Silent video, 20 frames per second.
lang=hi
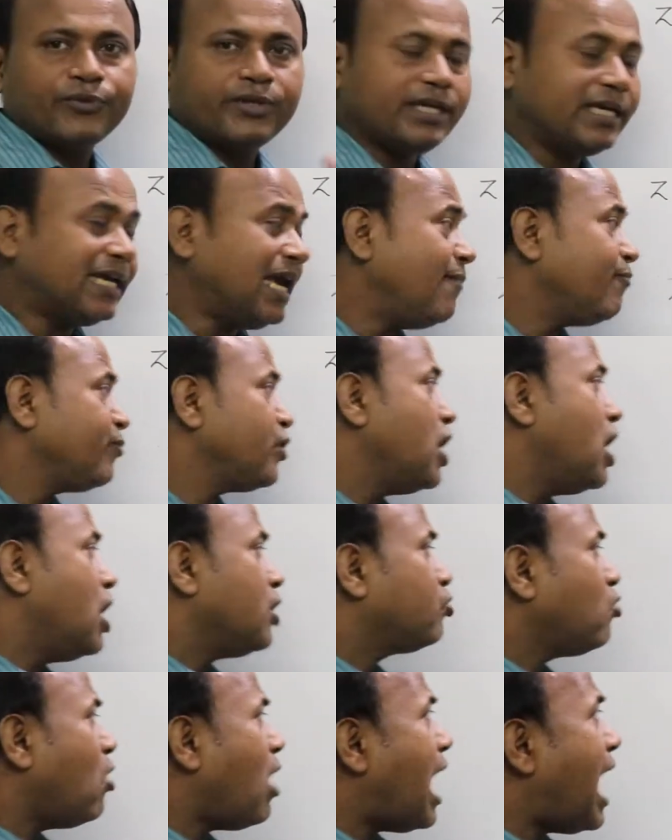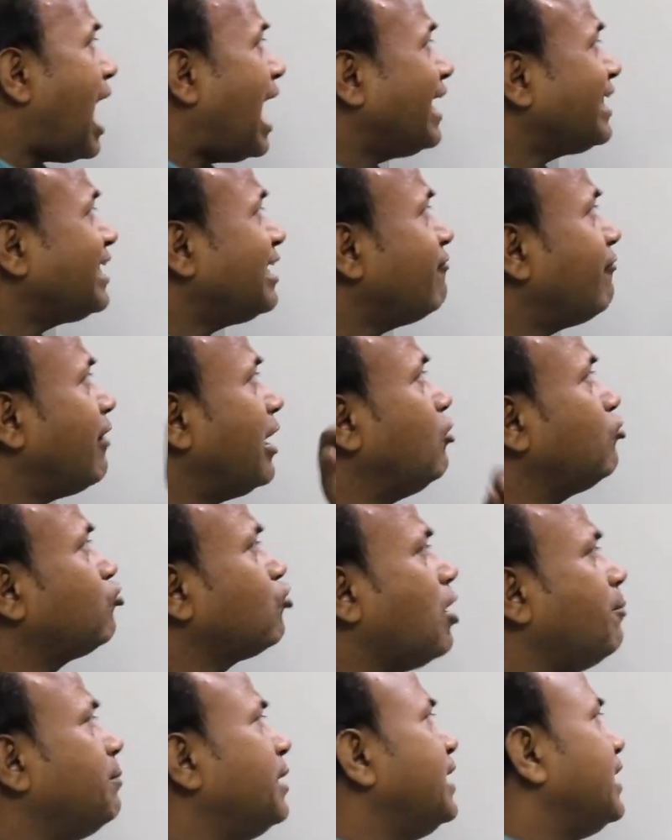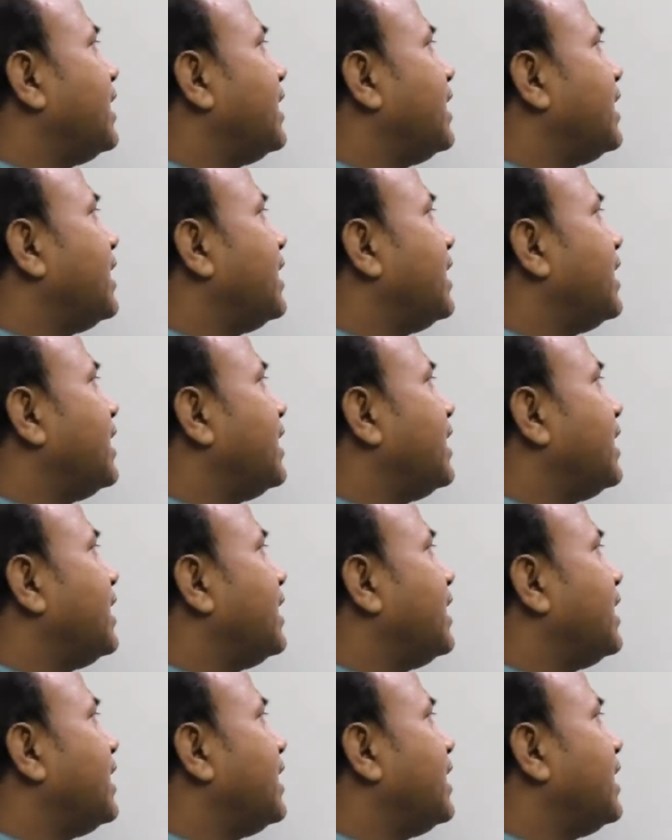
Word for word: ठीक है तो आर की वैल्यू तो हमने